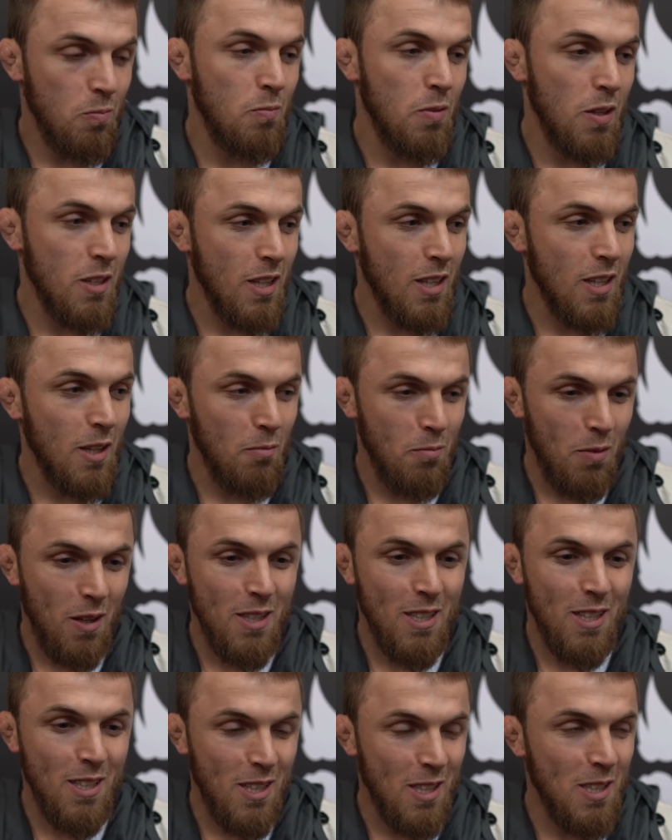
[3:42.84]
Петя, это, по
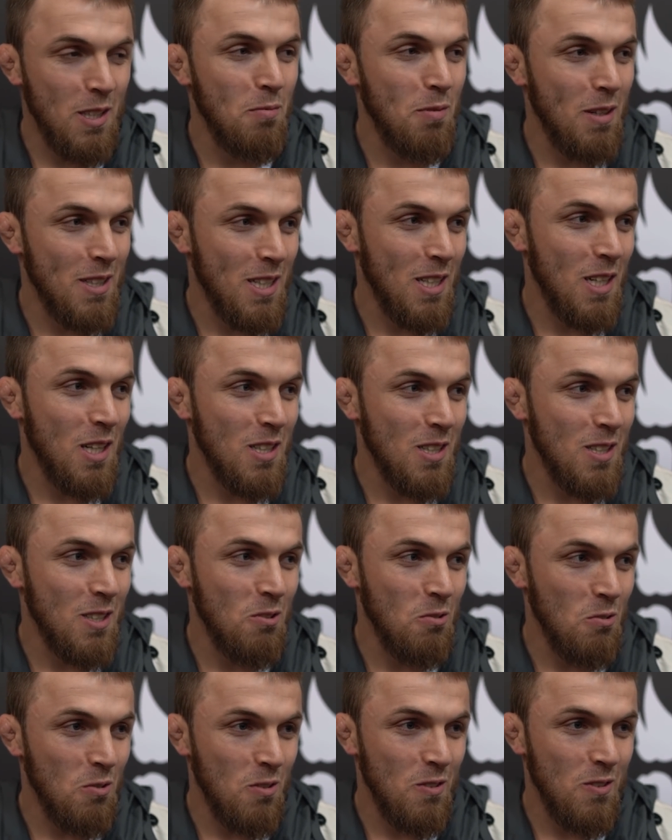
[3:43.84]
идее, это не потерял
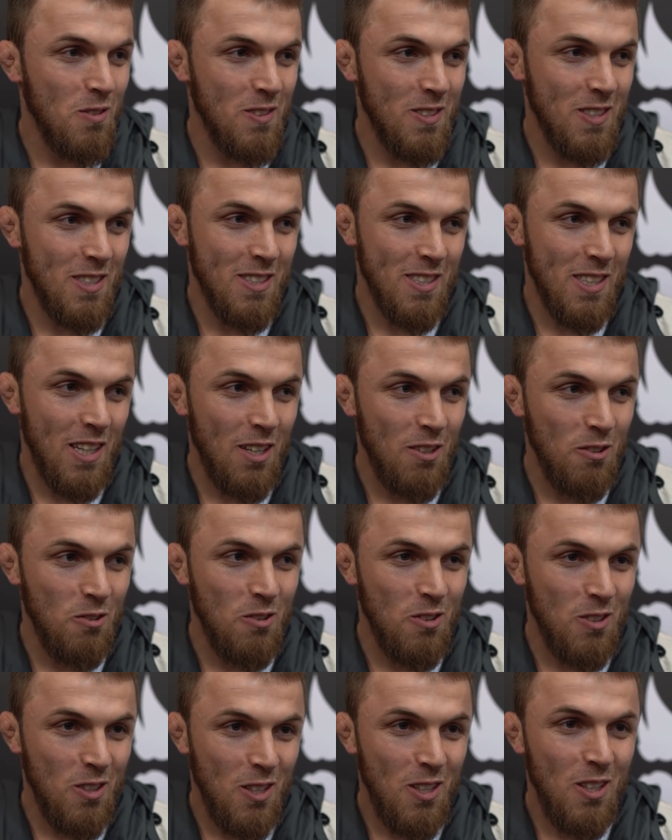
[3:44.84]
титул, все знают,
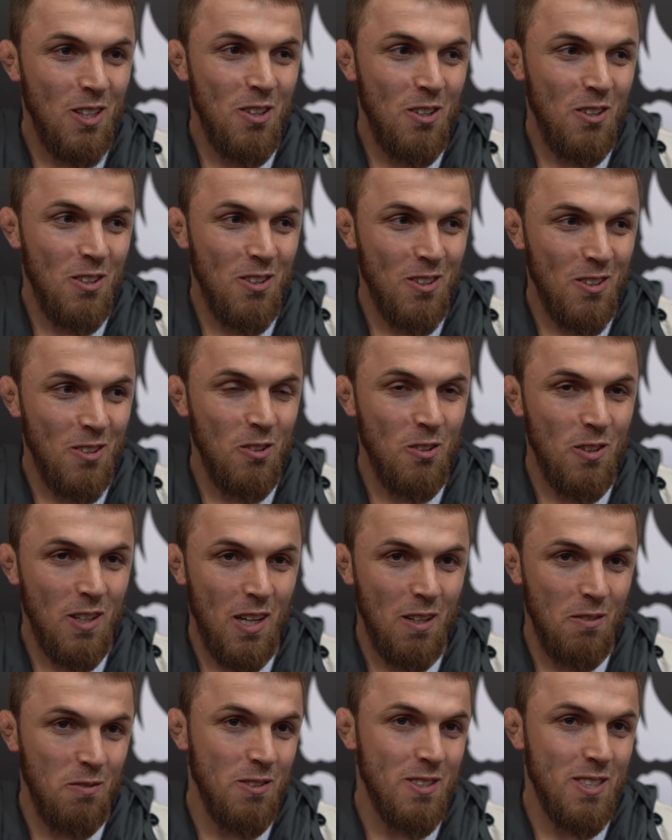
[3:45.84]
он
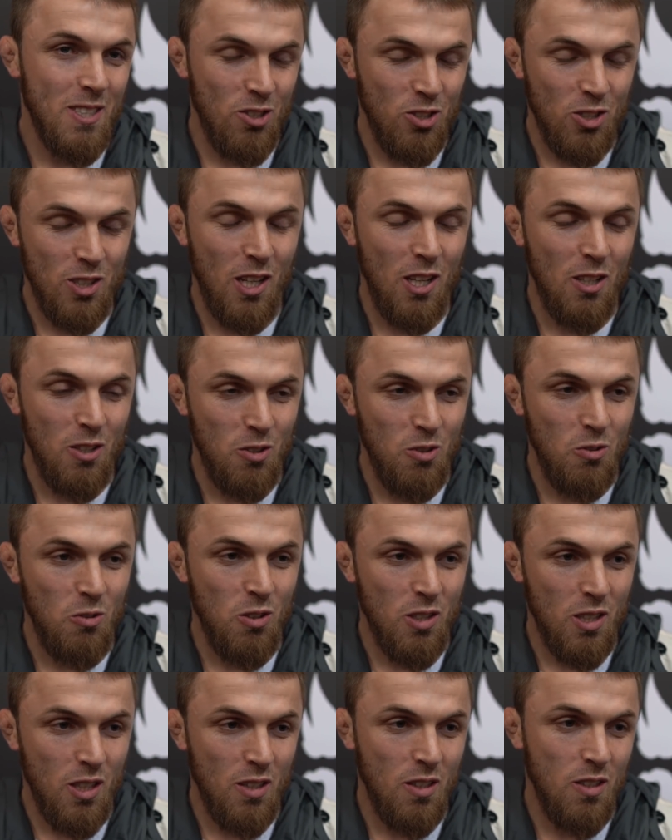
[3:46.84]
как все считают
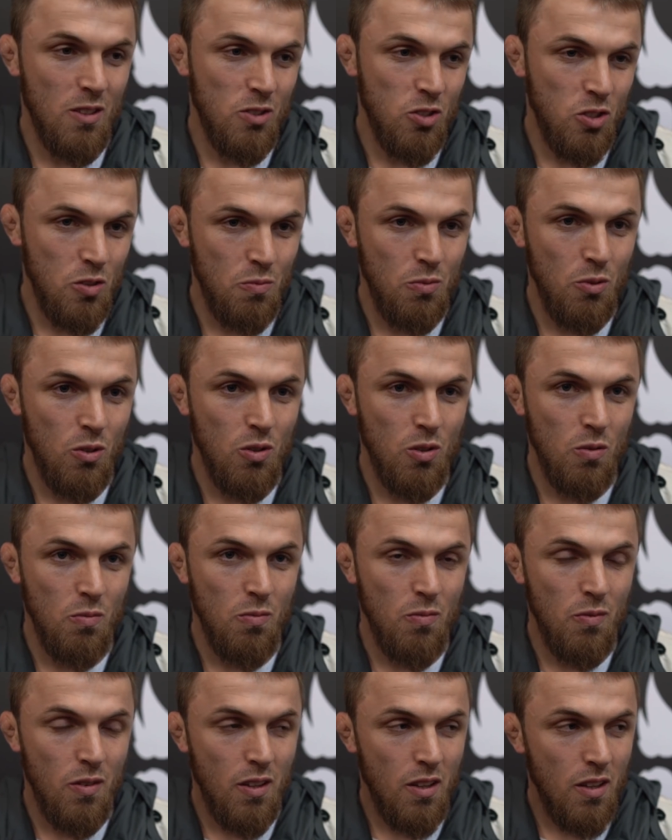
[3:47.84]
этот э, чемпионом.
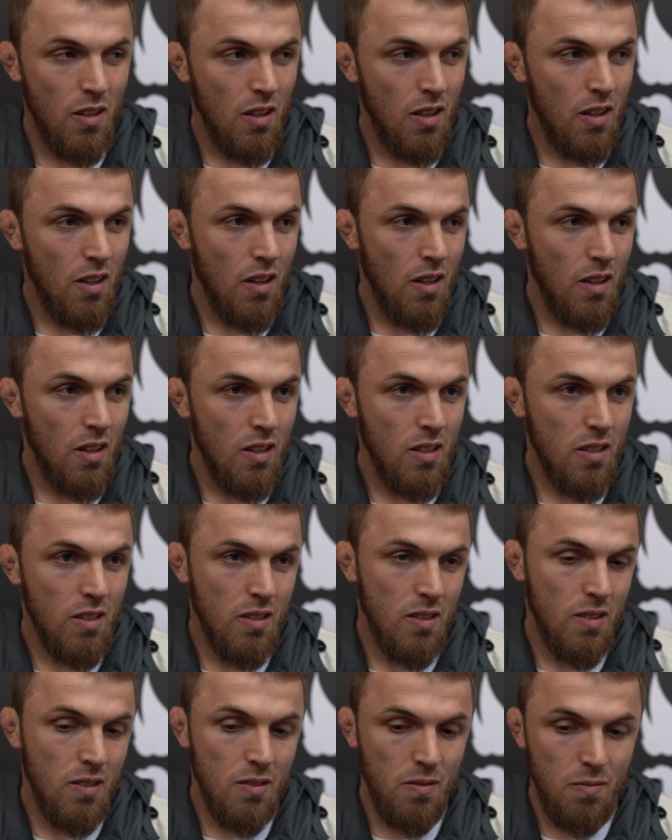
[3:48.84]

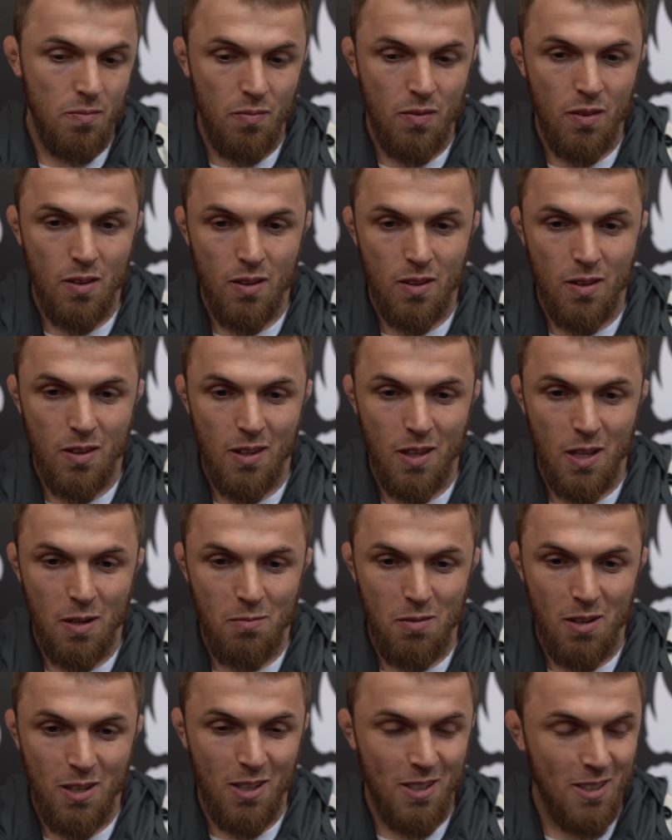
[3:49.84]
И
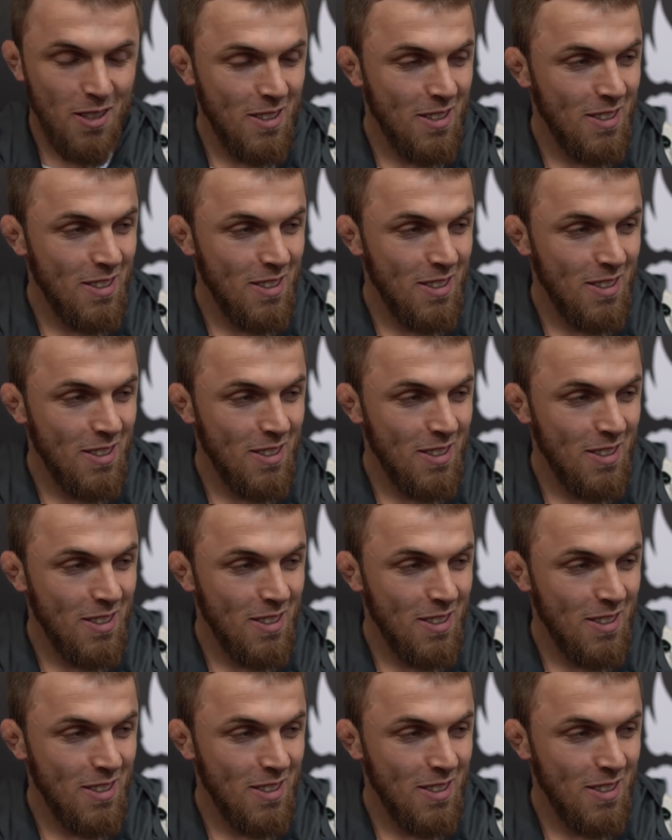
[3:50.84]
нормально.